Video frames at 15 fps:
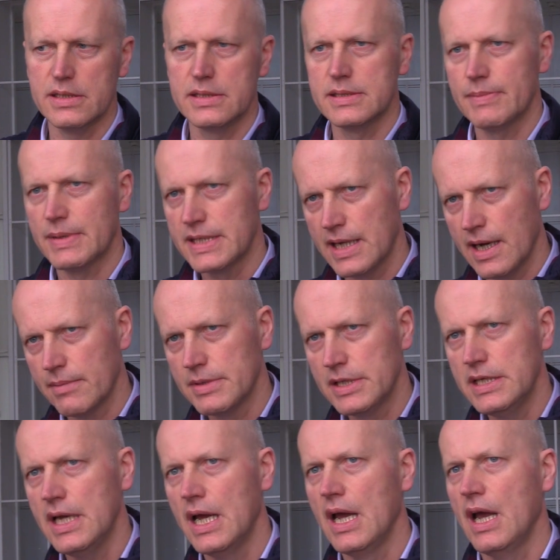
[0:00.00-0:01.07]
i z
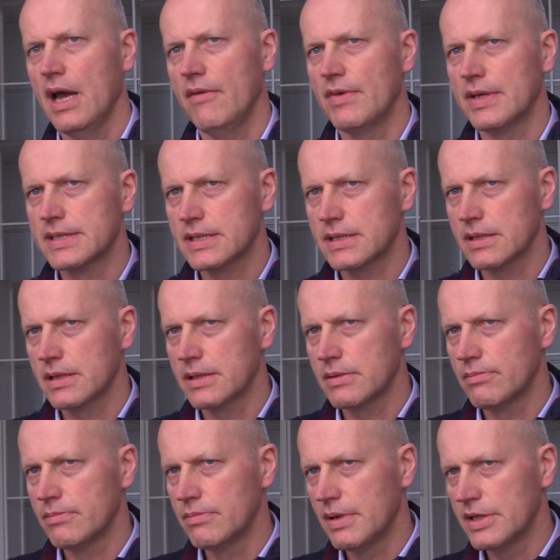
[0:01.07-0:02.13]
mediami, więc
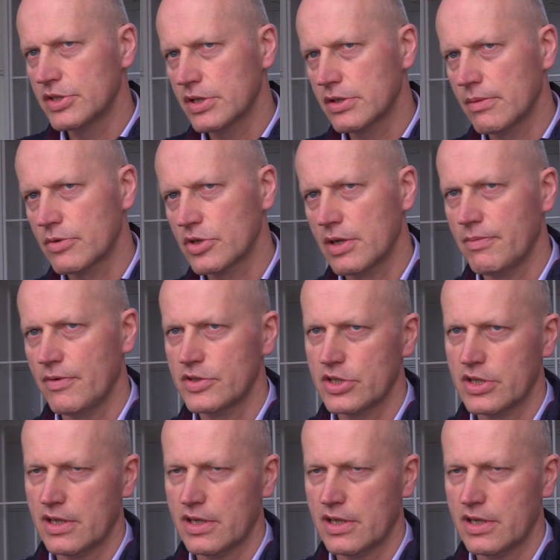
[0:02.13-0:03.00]
będzie to można powiedzieć